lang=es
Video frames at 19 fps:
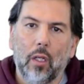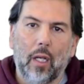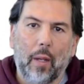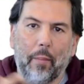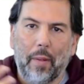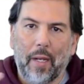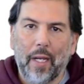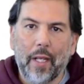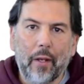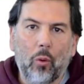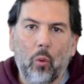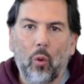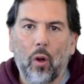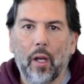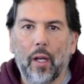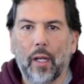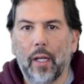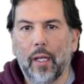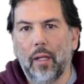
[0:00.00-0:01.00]
la
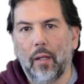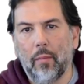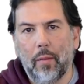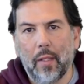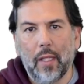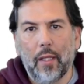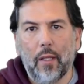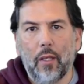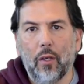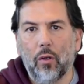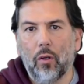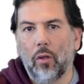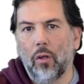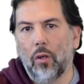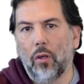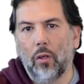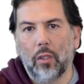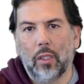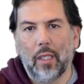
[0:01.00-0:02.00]
película, el
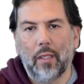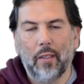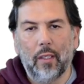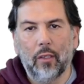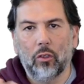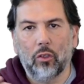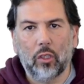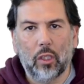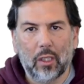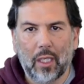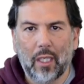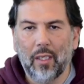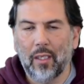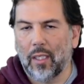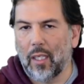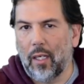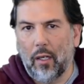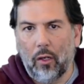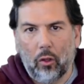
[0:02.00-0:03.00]
vídeo
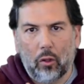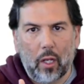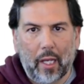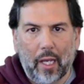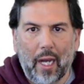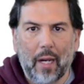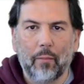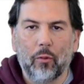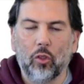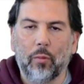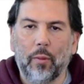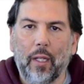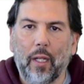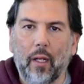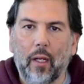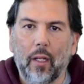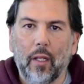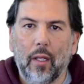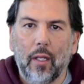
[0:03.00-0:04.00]
360, lo que queramos
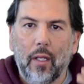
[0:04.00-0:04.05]
ver